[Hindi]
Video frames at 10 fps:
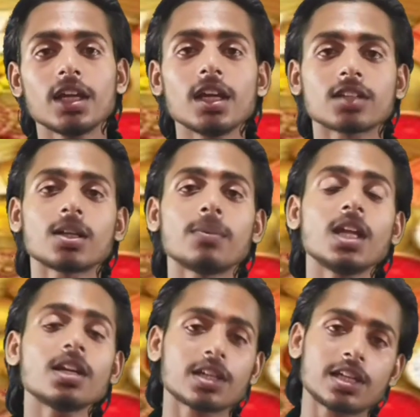कि
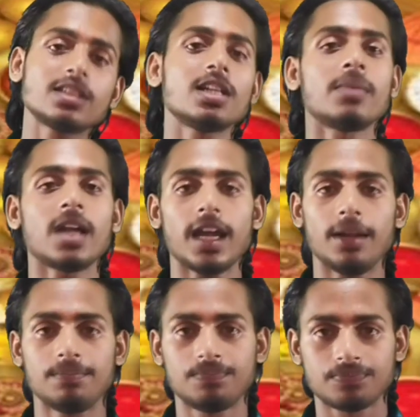रक्षाबंधन किस दिन
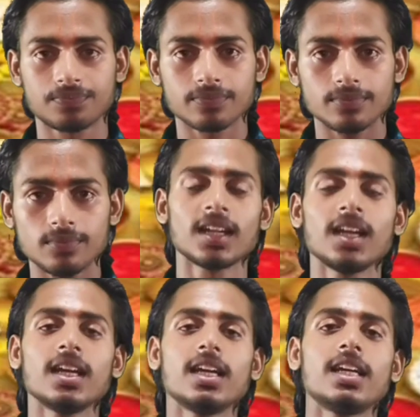
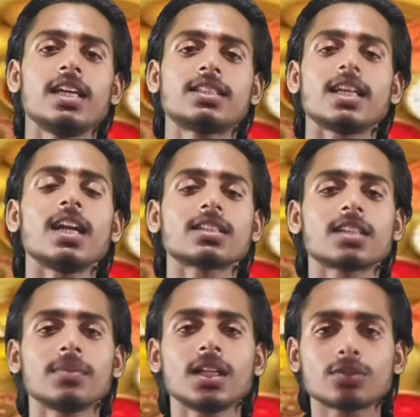मनाएं इस साल
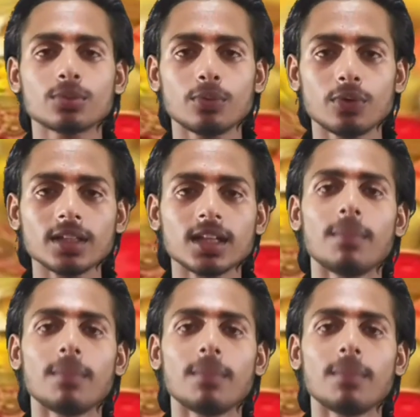रक्षाबंधन सुमूरत